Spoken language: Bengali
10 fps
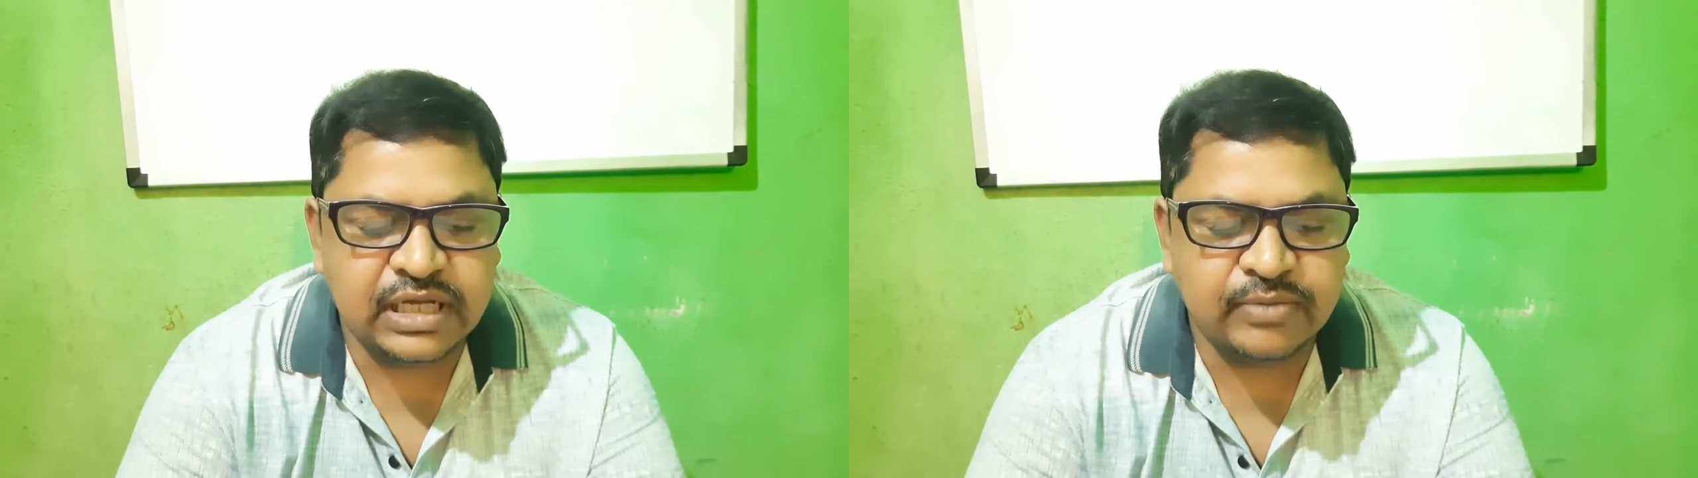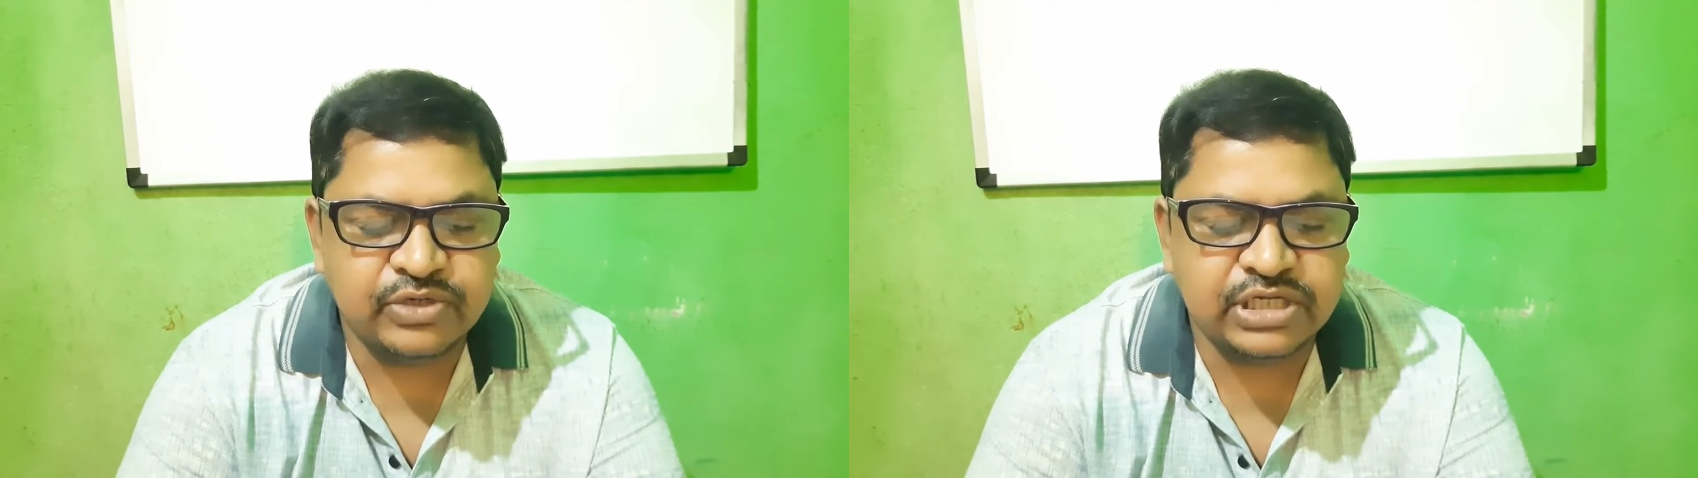
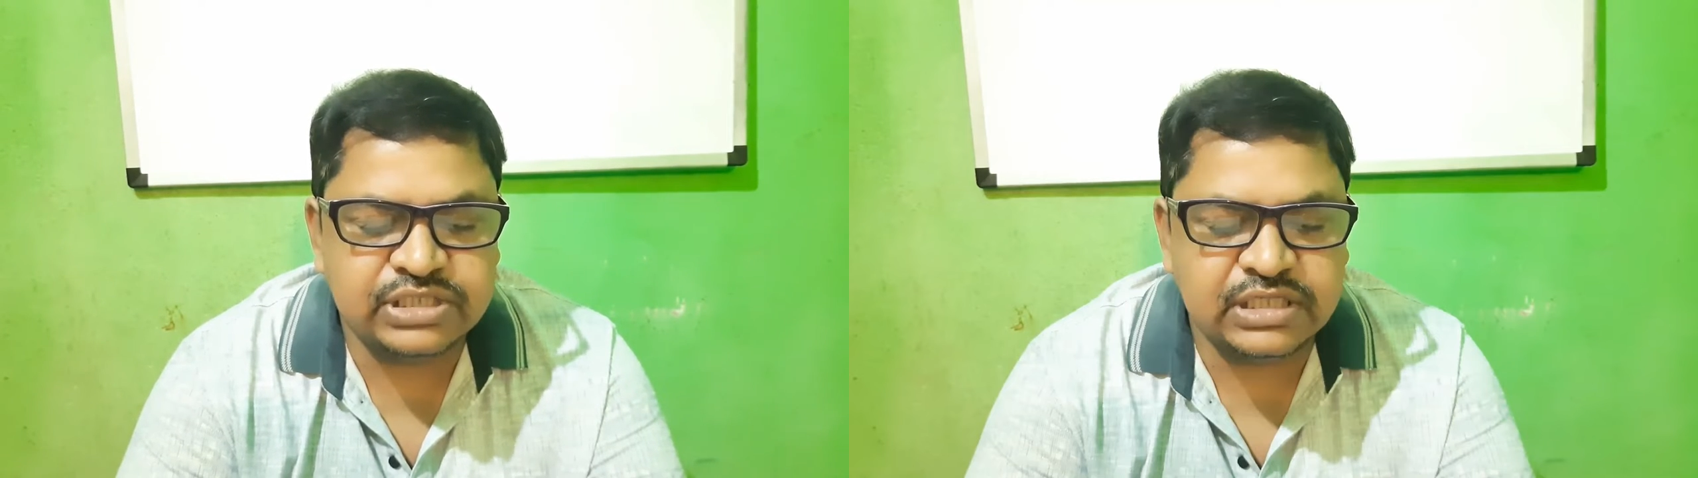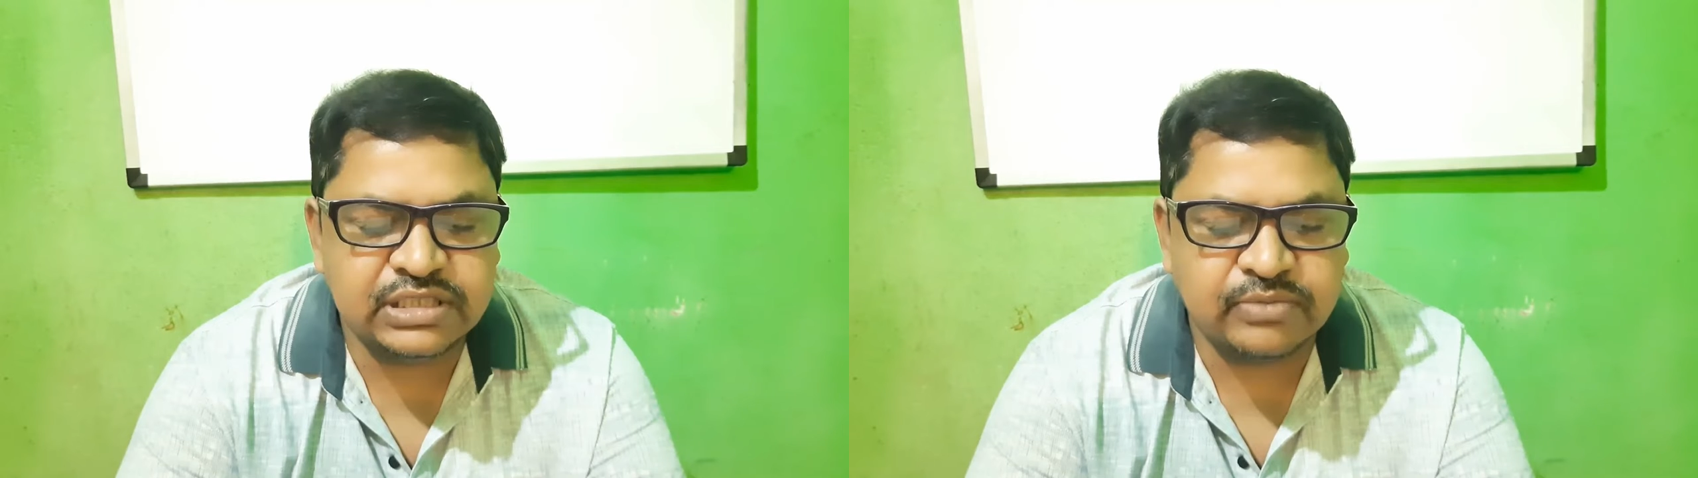
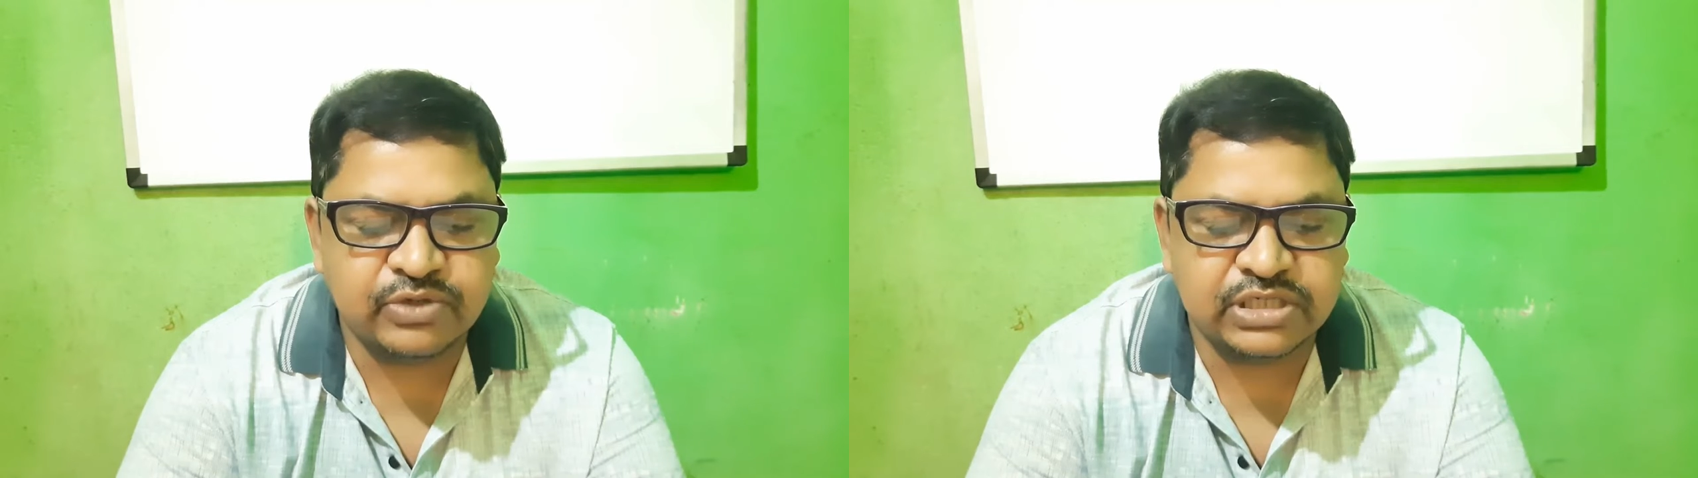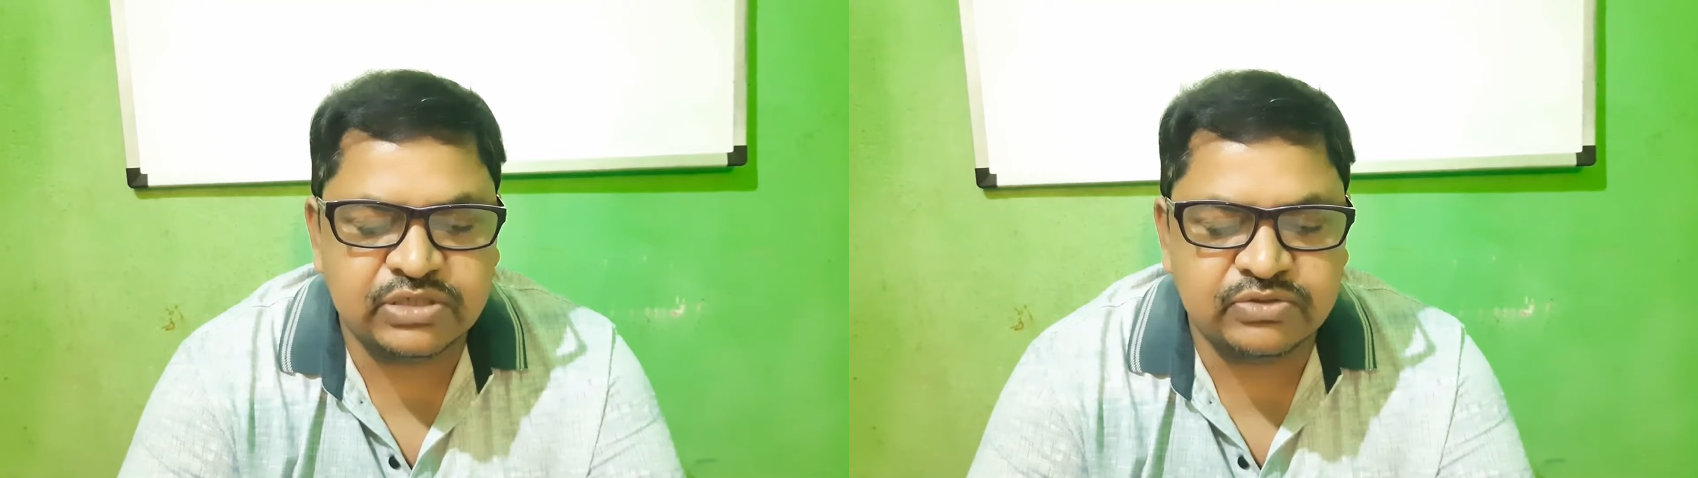কেমোনাস্টি
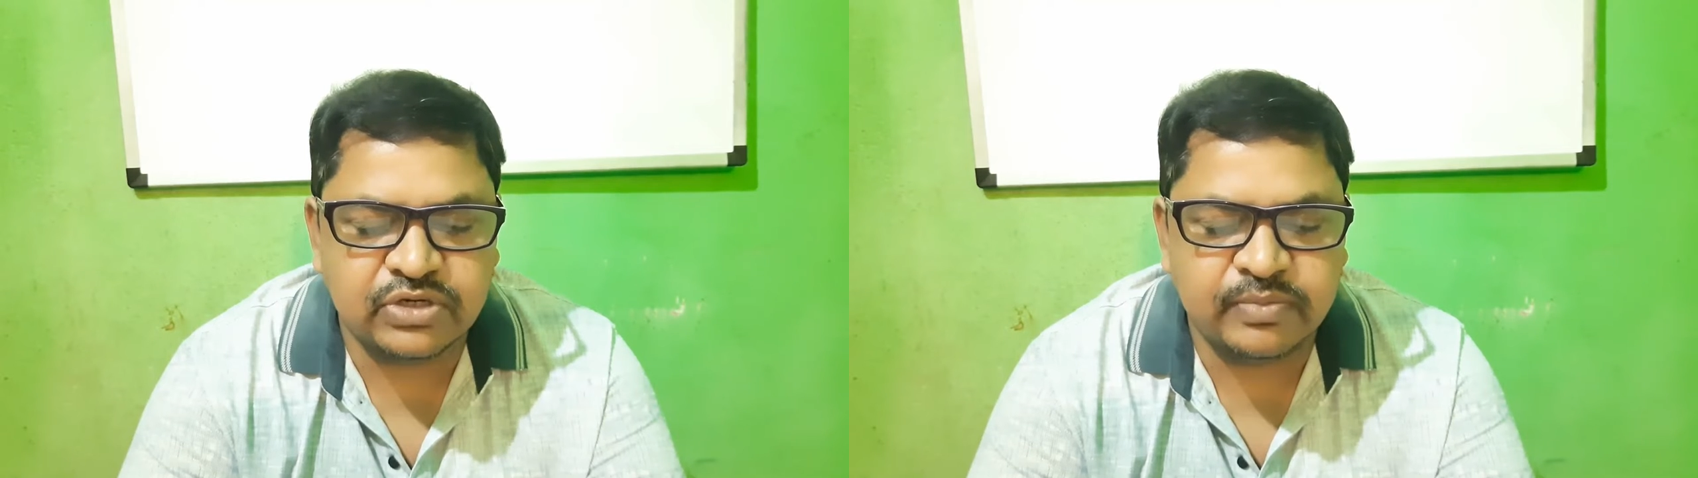থার্মোনাস্টি উত্তর